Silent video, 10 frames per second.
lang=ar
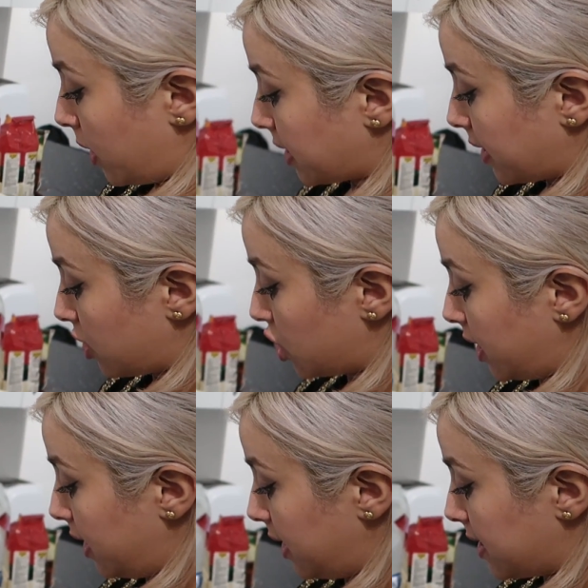الوقت غادي
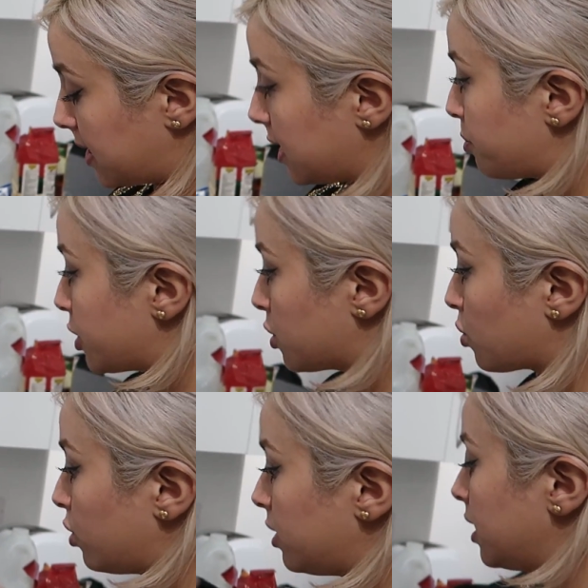نشعل على الزيت باش
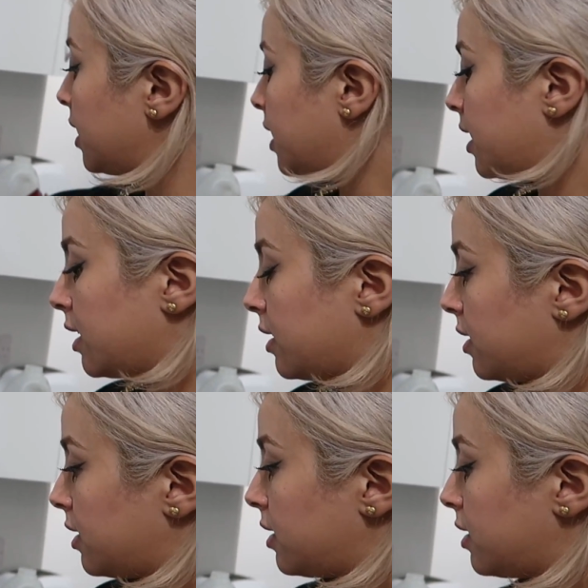يسخن
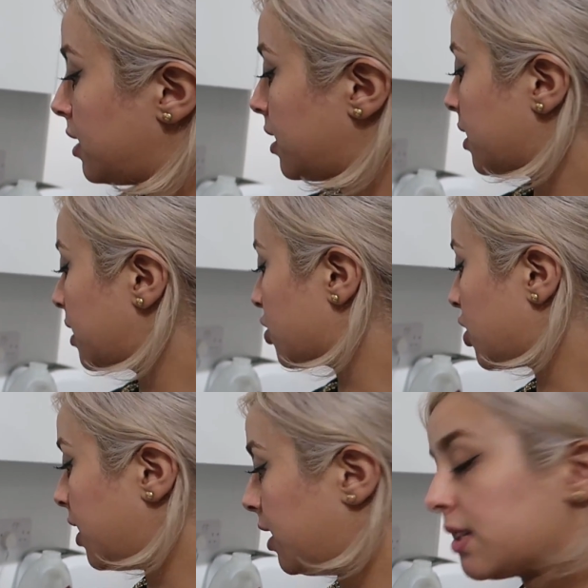
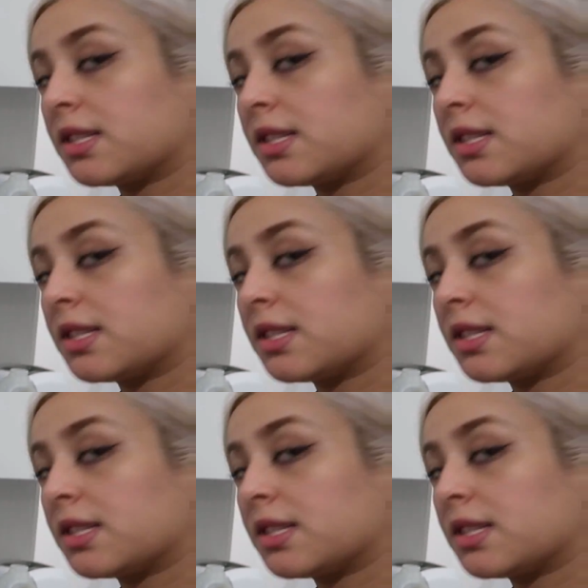غنشعل على